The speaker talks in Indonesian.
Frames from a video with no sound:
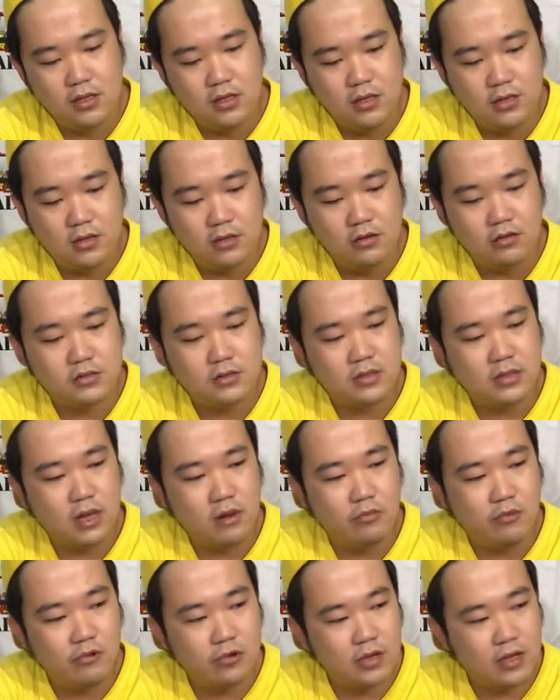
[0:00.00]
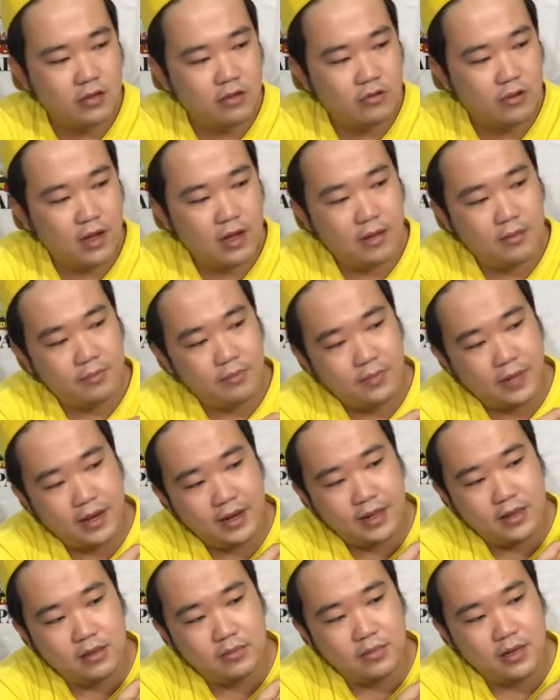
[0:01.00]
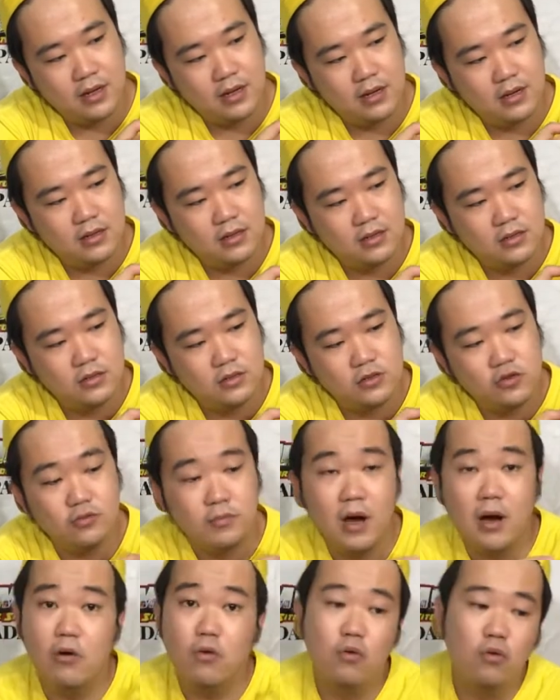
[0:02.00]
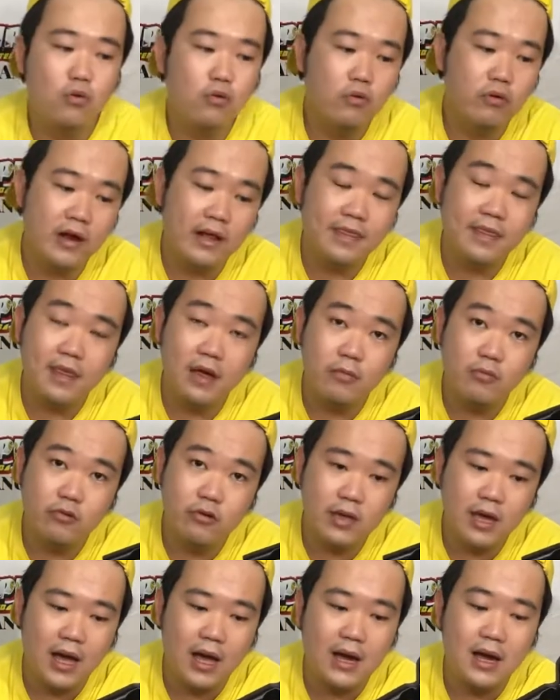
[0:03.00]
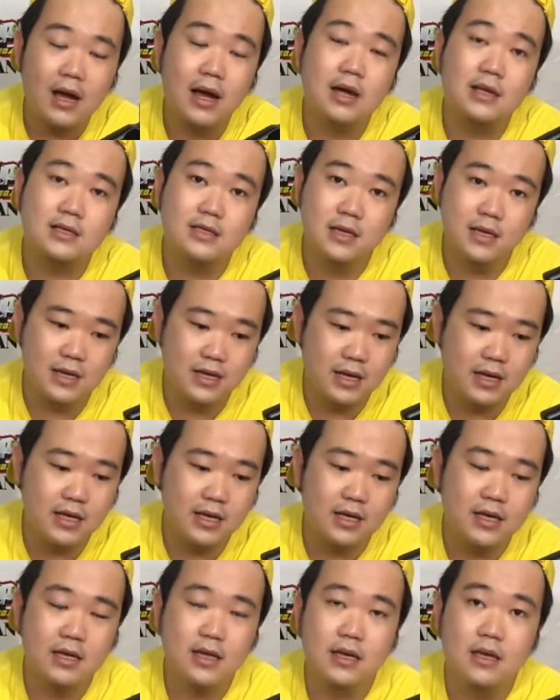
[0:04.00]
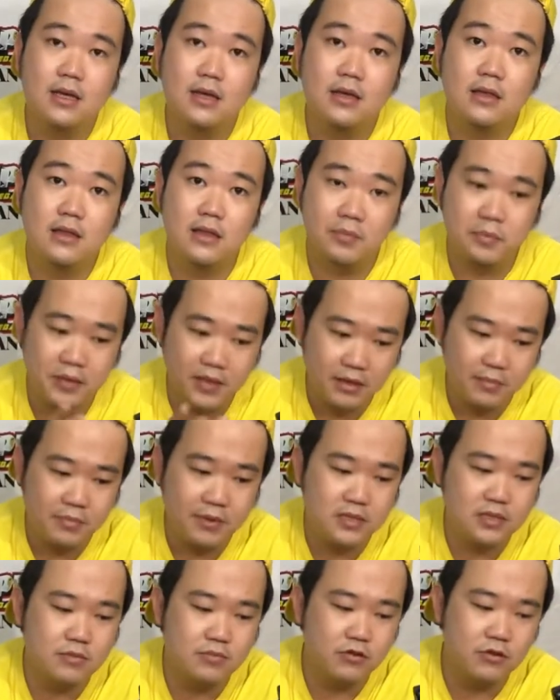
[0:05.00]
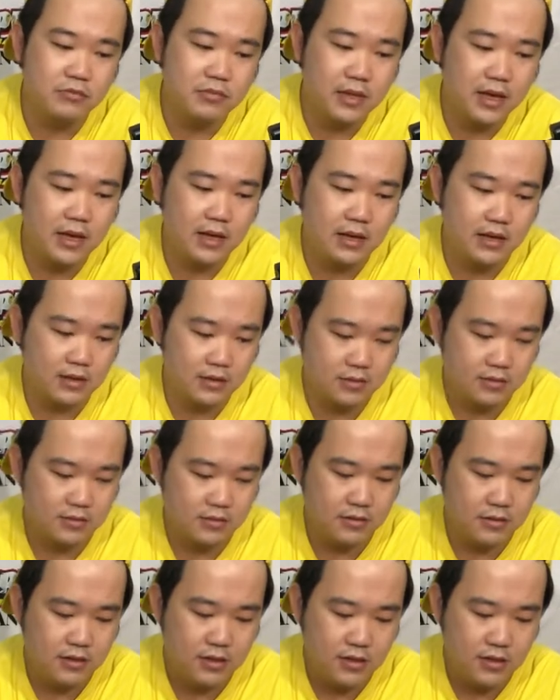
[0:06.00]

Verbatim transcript: Terus tabungnya juga platnya tebel. Cuma ukuran tabungnya agak kecil dari tipe-tipe sebelumnya gitu loh.